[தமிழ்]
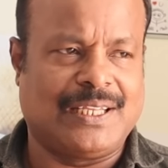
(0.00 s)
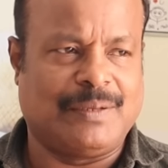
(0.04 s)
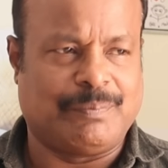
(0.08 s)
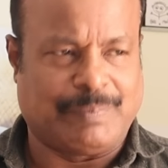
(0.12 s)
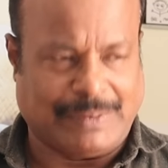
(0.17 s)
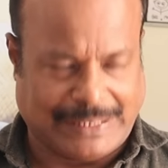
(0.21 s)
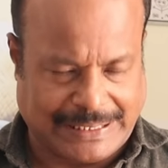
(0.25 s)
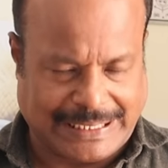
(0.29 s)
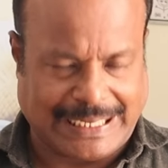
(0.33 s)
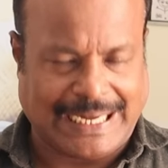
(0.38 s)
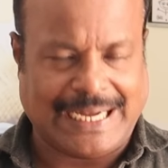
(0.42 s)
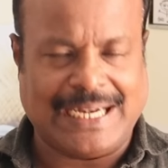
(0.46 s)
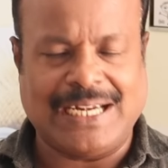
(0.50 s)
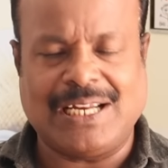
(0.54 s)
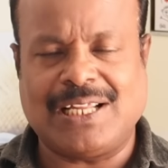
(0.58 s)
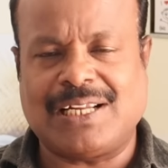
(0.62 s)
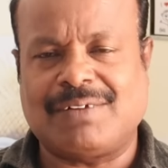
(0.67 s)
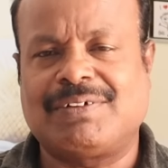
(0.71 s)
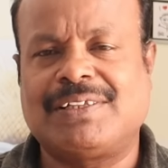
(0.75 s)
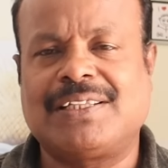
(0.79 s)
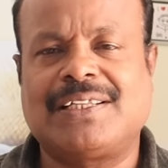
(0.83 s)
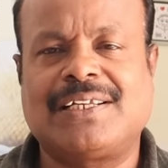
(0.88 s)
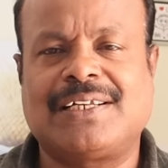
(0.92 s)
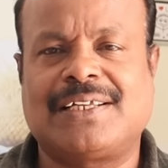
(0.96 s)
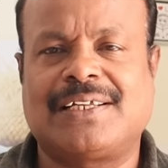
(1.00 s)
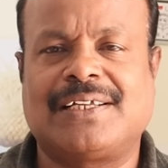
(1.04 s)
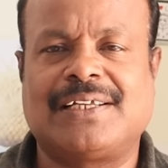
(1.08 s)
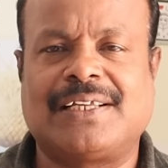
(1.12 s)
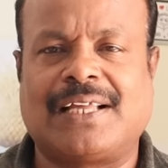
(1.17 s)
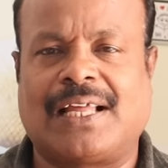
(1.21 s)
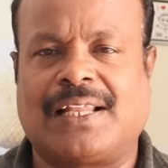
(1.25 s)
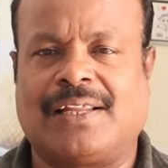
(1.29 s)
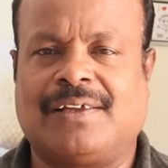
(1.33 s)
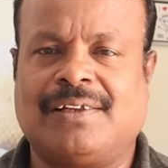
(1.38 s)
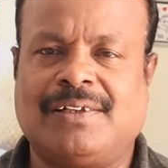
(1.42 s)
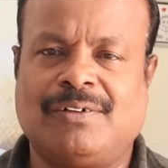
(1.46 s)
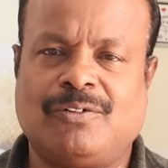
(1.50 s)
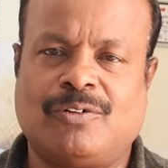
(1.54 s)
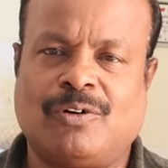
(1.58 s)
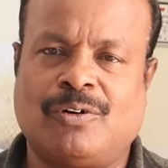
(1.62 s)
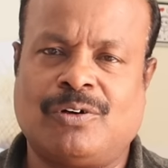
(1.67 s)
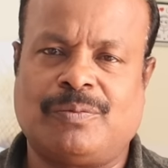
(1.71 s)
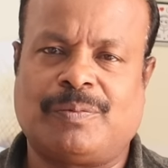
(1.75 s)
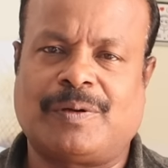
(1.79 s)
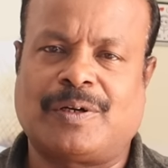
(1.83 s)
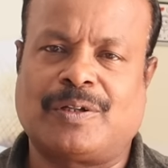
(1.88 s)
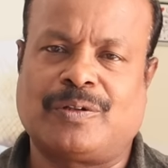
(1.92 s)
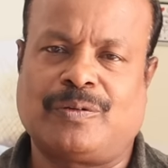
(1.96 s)
இப்போ ட்ரெய்லர் வந்திருக்கு அதாவது
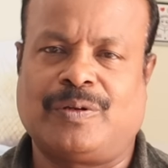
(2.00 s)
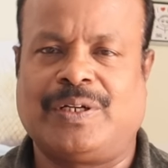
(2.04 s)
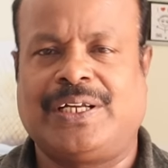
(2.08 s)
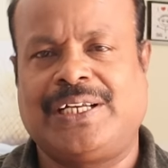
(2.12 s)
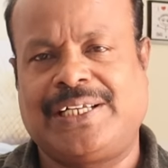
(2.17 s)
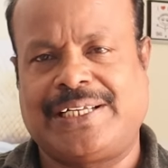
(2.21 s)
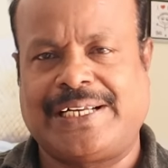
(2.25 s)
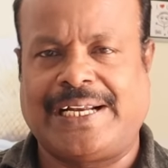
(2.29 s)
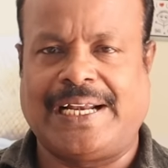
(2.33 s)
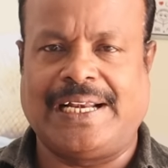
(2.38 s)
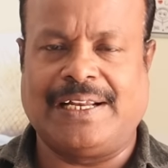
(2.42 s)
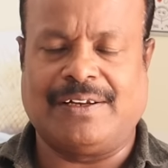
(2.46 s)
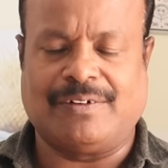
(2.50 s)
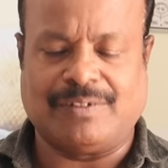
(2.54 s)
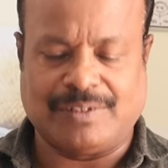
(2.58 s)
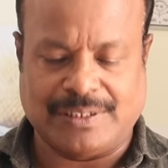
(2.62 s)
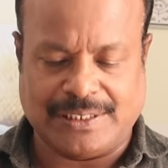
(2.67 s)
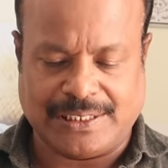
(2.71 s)
கோட் படத்துடைய ட்ரெய்லர்